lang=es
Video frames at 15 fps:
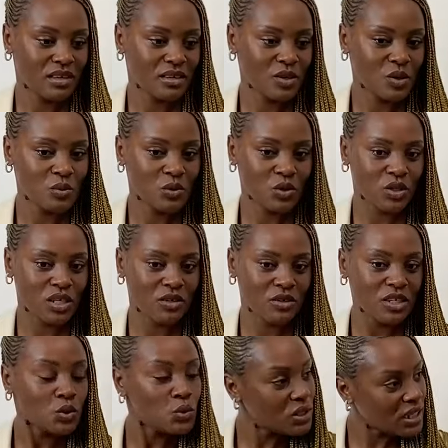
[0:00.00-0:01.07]
¿cómo lo digo?
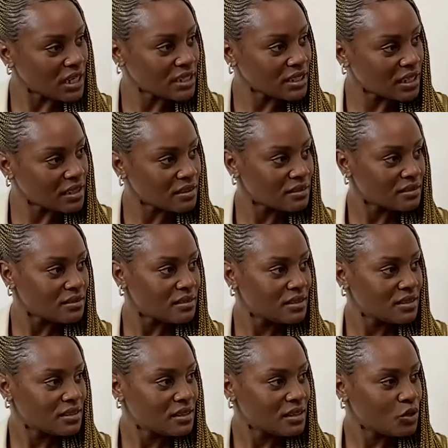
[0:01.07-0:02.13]
En tu día a día.
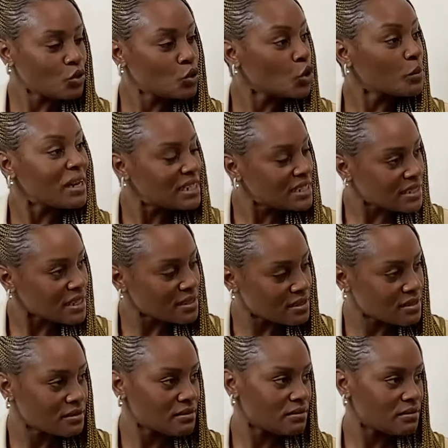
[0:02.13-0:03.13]
Lo normalizas.